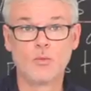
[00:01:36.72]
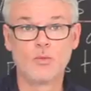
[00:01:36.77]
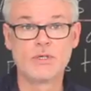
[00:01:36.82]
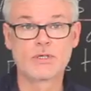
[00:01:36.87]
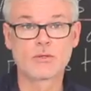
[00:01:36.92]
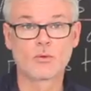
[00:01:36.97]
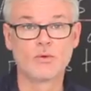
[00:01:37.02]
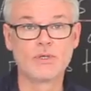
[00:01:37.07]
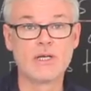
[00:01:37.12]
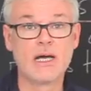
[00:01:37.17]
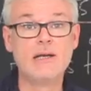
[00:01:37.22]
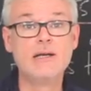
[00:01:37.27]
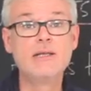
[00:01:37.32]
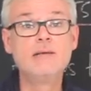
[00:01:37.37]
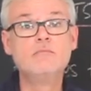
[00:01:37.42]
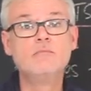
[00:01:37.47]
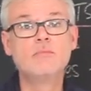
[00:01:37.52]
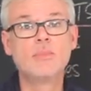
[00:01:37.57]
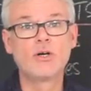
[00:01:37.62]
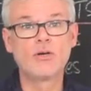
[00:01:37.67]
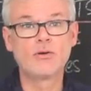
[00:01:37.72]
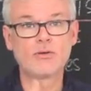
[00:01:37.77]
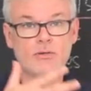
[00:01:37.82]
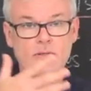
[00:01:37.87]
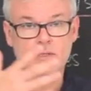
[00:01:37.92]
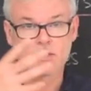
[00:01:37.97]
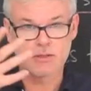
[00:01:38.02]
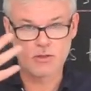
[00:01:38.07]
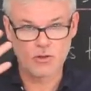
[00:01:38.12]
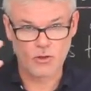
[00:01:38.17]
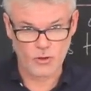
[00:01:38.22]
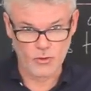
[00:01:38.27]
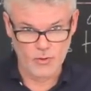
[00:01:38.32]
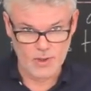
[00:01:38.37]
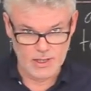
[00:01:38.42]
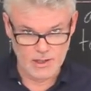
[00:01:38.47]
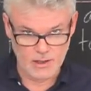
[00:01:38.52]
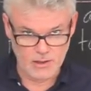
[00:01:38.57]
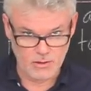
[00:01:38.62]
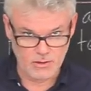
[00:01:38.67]
puisqu'on a l'immense
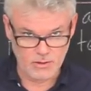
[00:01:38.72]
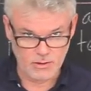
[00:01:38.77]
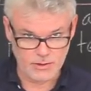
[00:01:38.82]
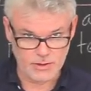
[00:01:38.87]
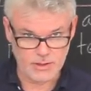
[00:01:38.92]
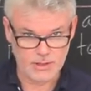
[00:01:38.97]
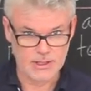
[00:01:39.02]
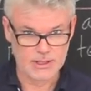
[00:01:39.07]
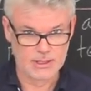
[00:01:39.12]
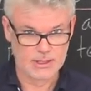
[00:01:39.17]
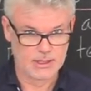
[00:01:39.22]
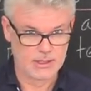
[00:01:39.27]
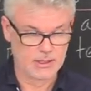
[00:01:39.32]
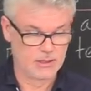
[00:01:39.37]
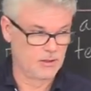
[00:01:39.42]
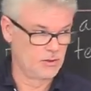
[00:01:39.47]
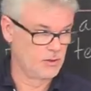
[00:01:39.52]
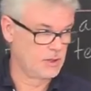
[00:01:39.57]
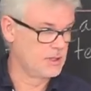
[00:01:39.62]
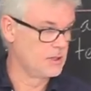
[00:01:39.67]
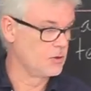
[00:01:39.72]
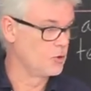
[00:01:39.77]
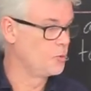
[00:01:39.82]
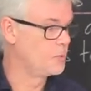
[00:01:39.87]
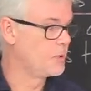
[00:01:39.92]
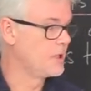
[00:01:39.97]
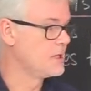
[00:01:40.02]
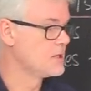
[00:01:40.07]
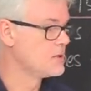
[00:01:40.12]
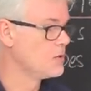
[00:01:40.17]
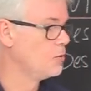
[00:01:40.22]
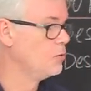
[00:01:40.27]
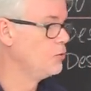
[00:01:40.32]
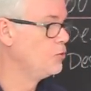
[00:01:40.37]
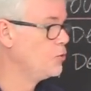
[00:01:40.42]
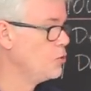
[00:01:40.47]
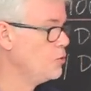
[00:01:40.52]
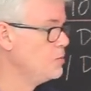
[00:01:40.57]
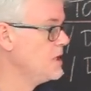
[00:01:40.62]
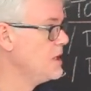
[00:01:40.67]
Groenland euh, qui
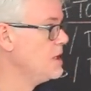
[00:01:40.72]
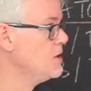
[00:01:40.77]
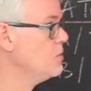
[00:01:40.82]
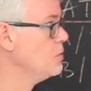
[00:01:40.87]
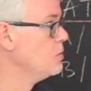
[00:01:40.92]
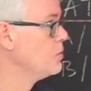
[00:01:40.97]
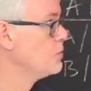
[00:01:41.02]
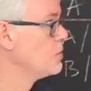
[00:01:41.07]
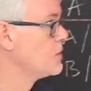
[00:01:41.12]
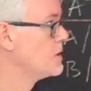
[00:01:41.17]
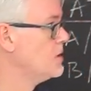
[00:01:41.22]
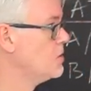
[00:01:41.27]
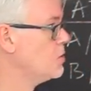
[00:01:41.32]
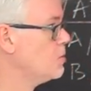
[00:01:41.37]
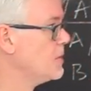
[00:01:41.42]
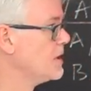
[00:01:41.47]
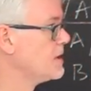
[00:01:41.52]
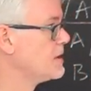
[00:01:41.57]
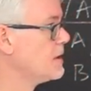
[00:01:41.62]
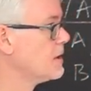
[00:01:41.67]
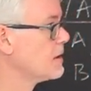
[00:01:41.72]
représente 2 millions de kilomètres